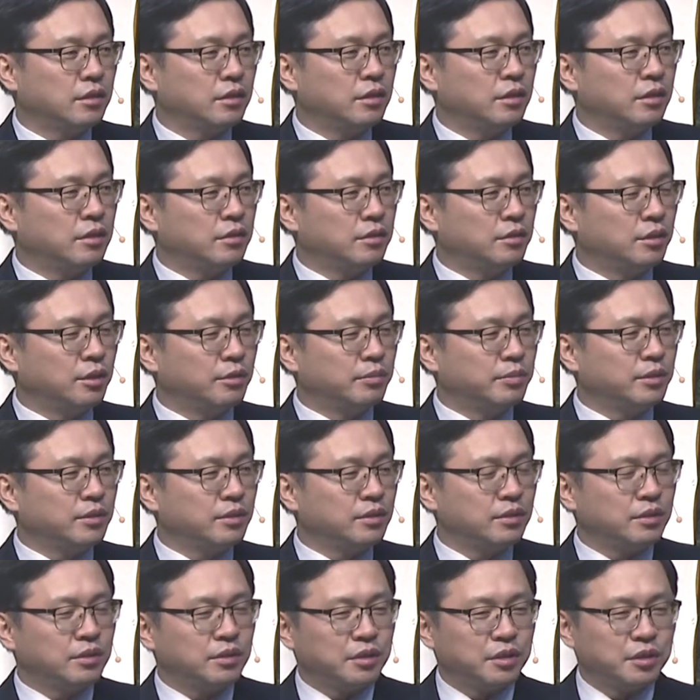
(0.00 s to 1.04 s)

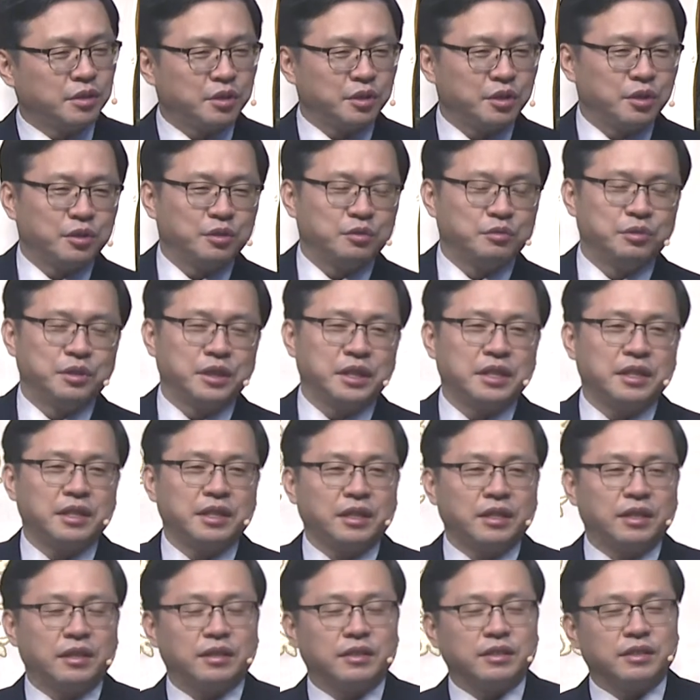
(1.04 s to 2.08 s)
여러분,
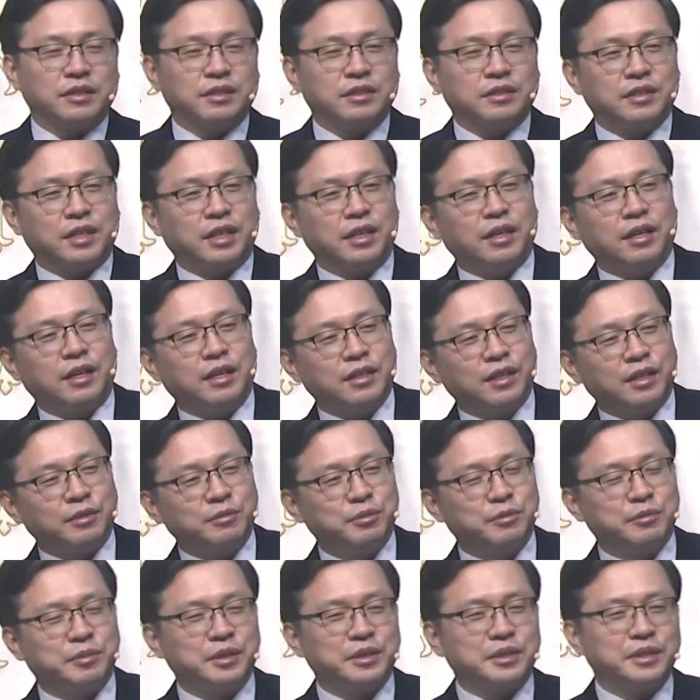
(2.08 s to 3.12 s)
우리가 살아가다
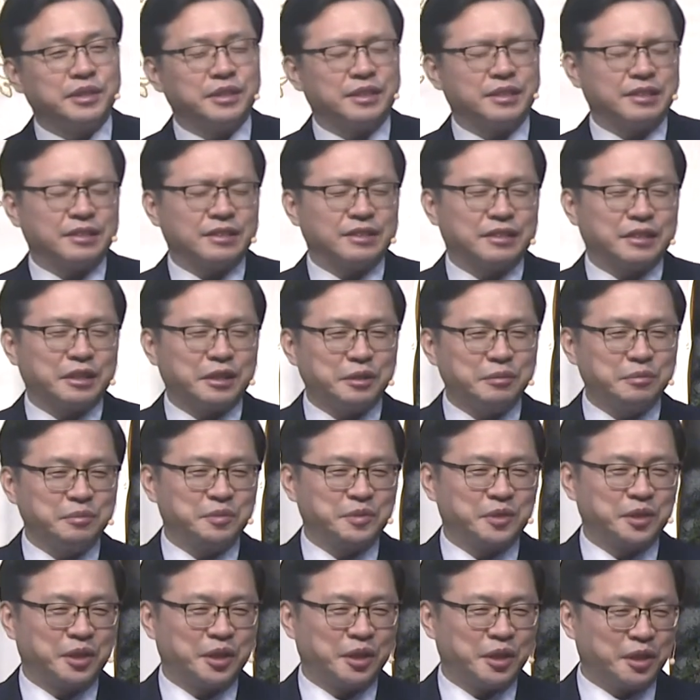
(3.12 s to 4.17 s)
보면은 참
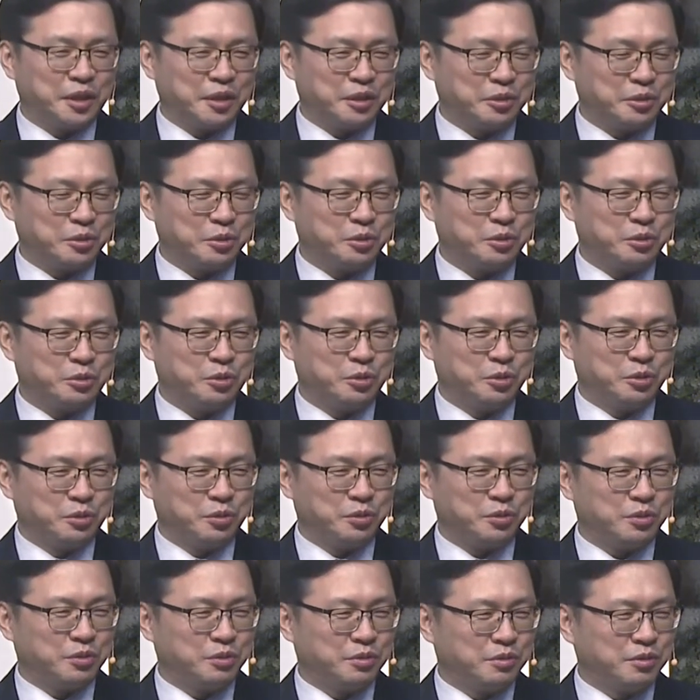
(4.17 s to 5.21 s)
이렇게
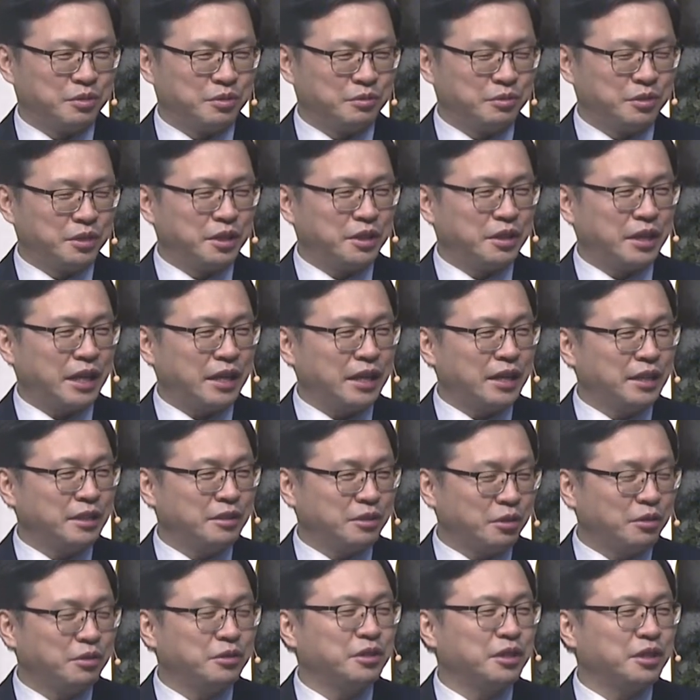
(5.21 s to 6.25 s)
우리 하나님
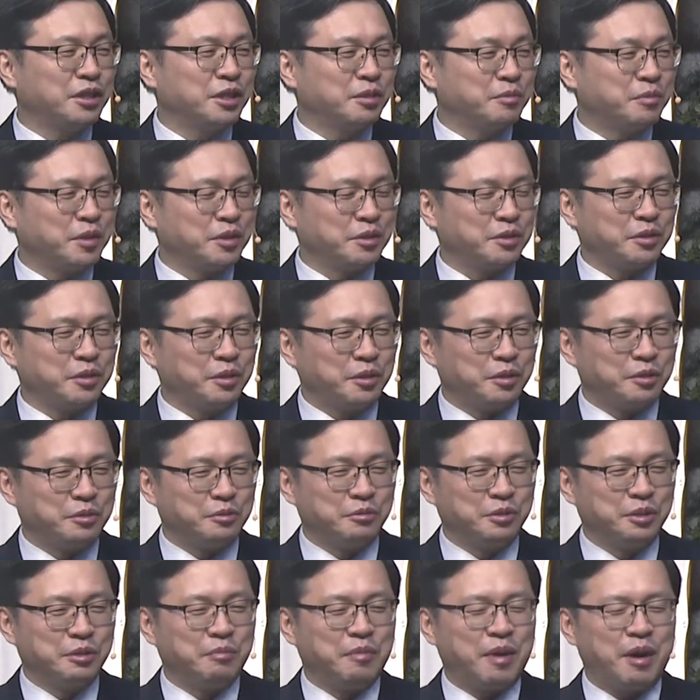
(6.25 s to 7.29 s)
성령님께서
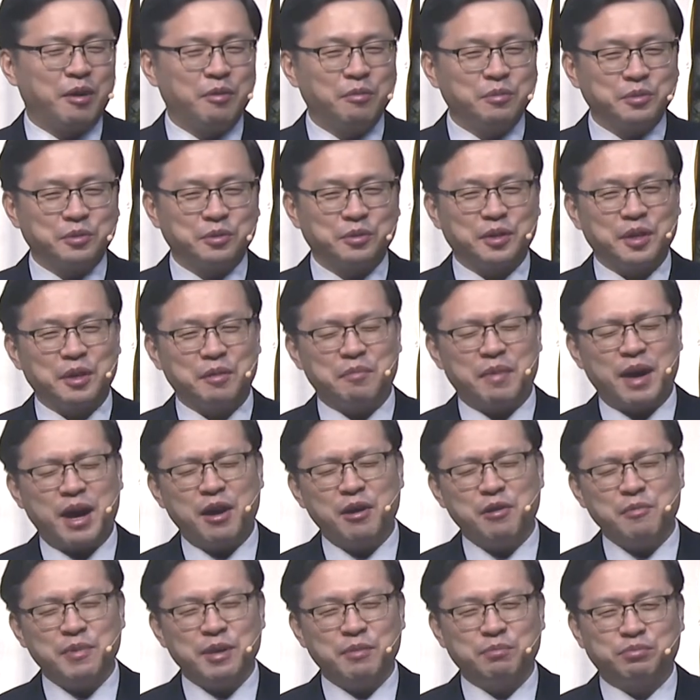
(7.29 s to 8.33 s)
우리 마음속에
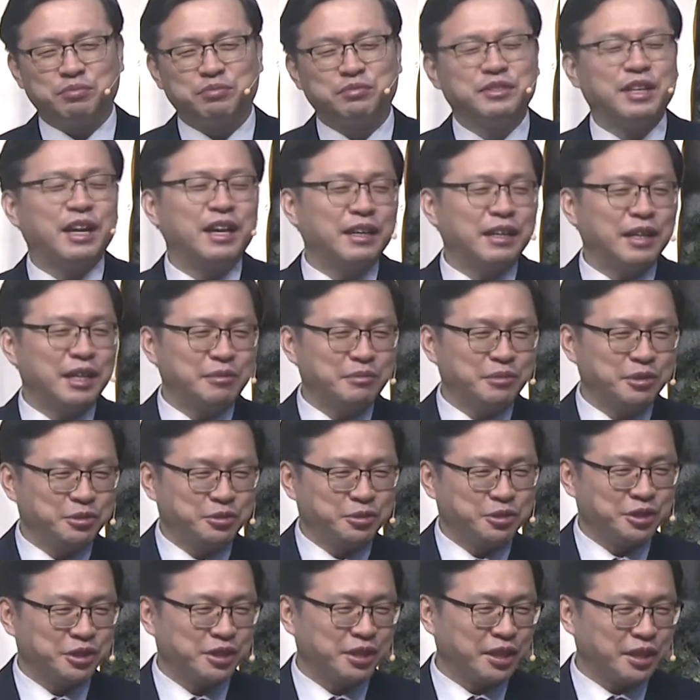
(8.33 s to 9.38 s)
마음의 부담감을
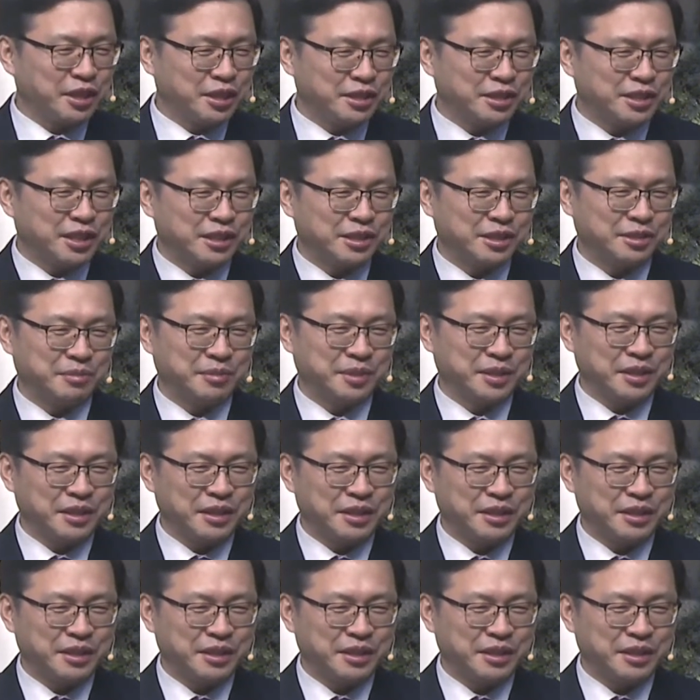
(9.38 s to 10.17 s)
주실 때가 있지 않습니까?